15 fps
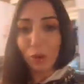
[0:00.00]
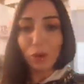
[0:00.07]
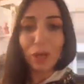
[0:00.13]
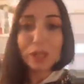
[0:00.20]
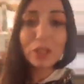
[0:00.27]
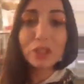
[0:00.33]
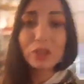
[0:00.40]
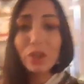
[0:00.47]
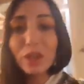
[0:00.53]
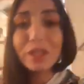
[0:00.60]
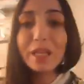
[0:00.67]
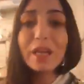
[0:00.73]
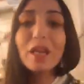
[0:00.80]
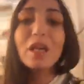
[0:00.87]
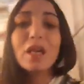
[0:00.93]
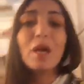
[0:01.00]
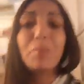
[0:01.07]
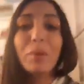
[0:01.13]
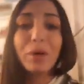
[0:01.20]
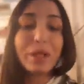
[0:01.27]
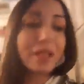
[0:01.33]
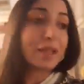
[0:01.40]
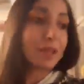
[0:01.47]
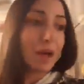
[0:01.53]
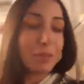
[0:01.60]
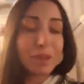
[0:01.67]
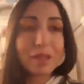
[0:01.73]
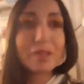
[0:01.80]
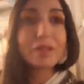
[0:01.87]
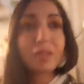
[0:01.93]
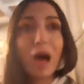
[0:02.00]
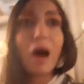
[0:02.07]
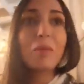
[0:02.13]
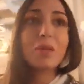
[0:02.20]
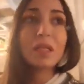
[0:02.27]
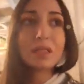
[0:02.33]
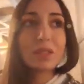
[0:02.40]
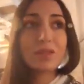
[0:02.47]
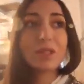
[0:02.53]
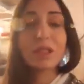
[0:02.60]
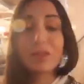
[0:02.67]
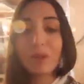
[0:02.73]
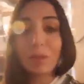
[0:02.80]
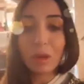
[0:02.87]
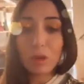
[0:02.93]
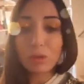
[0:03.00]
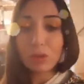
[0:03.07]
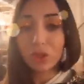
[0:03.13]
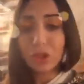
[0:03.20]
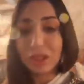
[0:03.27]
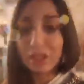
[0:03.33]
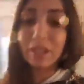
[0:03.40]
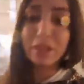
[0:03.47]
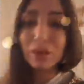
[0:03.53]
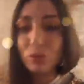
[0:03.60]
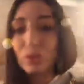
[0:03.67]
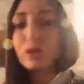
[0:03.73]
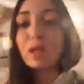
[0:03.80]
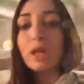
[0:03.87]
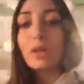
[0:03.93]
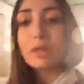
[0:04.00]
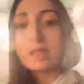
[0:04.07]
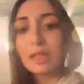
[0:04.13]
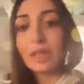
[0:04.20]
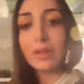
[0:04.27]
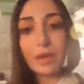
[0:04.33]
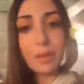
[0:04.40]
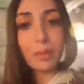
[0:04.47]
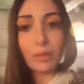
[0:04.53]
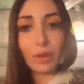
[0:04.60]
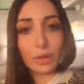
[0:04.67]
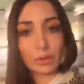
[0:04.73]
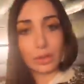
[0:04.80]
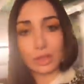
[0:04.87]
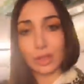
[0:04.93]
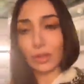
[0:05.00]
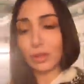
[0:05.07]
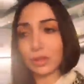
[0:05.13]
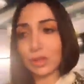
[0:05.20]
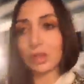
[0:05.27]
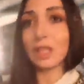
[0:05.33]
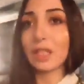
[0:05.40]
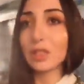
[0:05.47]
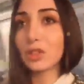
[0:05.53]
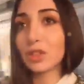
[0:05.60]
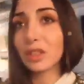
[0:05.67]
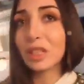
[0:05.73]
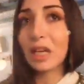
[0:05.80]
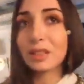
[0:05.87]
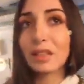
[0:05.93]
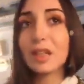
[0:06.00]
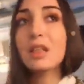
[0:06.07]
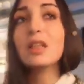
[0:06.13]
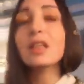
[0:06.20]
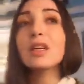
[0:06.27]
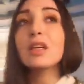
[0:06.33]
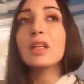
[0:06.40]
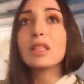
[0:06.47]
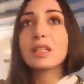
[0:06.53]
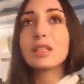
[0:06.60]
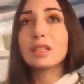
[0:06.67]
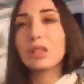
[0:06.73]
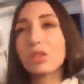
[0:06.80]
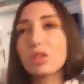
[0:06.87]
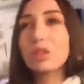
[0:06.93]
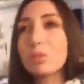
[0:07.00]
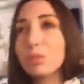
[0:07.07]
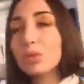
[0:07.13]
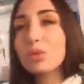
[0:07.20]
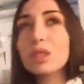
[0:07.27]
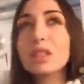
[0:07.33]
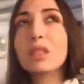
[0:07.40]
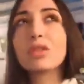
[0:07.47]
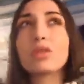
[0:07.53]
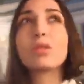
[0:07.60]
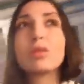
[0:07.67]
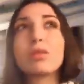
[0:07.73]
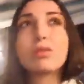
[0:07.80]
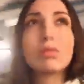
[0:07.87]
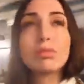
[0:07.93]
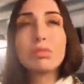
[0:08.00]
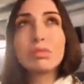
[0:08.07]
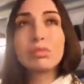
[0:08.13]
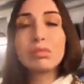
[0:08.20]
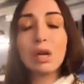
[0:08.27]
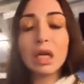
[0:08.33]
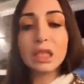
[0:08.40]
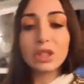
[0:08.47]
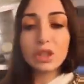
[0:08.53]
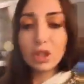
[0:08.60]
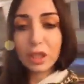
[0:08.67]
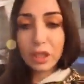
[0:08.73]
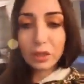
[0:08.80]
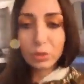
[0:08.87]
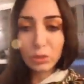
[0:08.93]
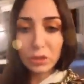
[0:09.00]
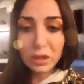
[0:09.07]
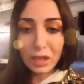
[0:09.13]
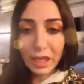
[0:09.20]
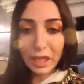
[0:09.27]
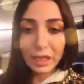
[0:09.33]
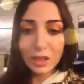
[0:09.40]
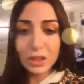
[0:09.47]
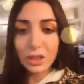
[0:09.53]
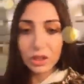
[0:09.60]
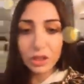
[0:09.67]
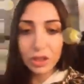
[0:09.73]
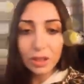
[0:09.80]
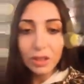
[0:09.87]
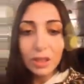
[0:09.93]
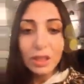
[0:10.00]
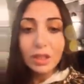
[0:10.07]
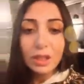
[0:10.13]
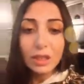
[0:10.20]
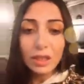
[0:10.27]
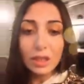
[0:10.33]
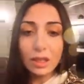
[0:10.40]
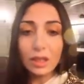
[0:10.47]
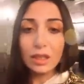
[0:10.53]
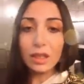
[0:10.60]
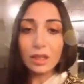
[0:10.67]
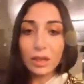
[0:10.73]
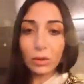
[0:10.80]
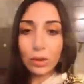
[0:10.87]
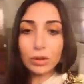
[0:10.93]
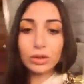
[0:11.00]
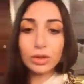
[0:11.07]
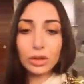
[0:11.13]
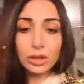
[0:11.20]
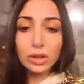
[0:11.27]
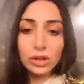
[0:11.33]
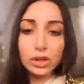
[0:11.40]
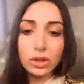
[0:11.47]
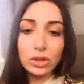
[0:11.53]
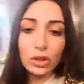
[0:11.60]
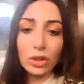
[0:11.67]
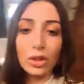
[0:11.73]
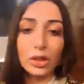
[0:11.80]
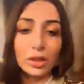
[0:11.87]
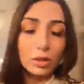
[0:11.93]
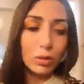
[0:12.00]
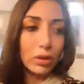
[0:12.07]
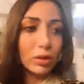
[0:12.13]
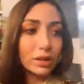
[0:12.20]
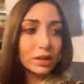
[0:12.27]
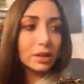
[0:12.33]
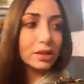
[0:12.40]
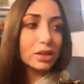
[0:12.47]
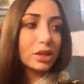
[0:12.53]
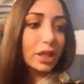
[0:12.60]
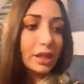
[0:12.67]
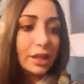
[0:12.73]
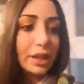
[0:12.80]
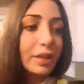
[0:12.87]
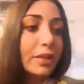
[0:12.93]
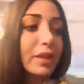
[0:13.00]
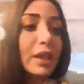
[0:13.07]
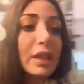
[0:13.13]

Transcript: colazione, poi tramite il tablet venivamo a conoscenza di tutte le cose che avremmo fatto nel corso della giornata. Chi è stato di più è stato um, all'incirca sui 13, eh, 14 giorni, qualcosa del genere,